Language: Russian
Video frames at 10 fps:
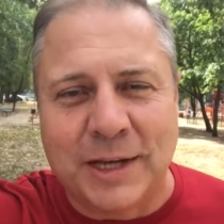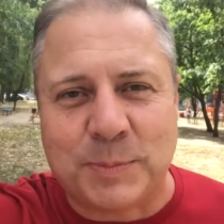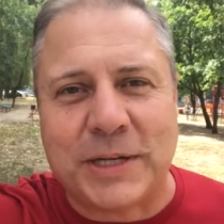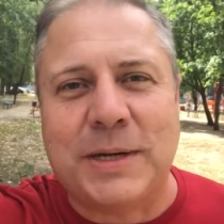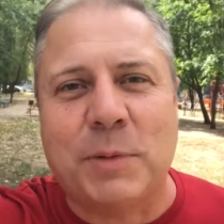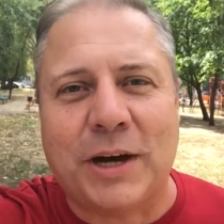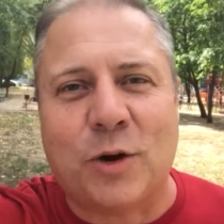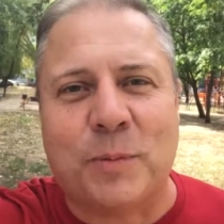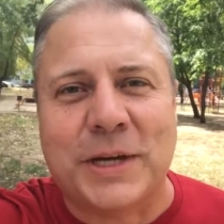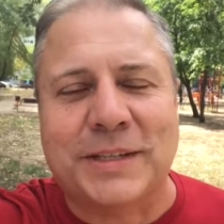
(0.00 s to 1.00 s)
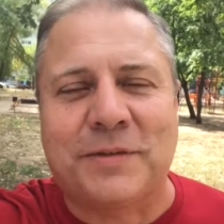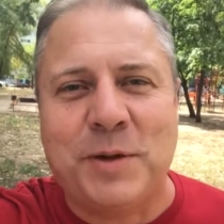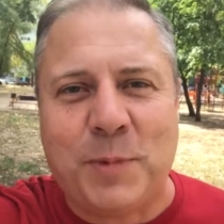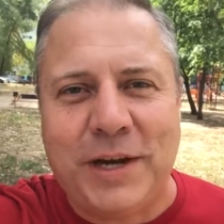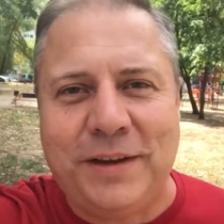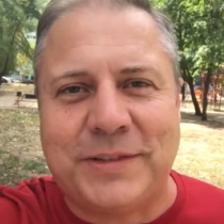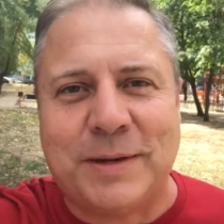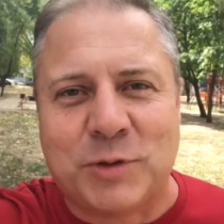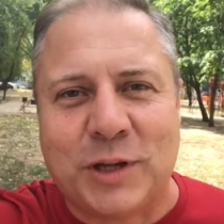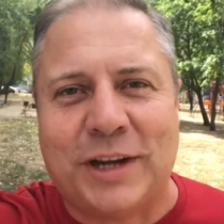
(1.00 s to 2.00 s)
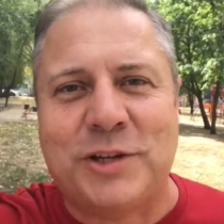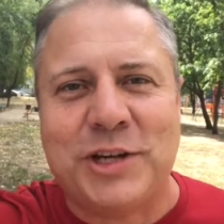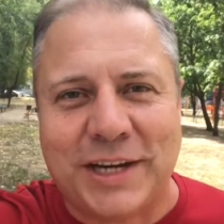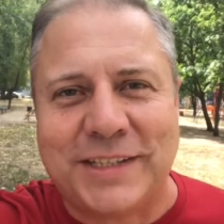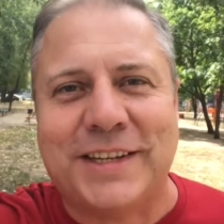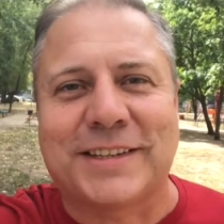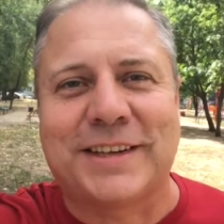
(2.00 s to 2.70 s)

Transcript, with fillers: Спасибо огромное за внимание. Всем желаю счастья,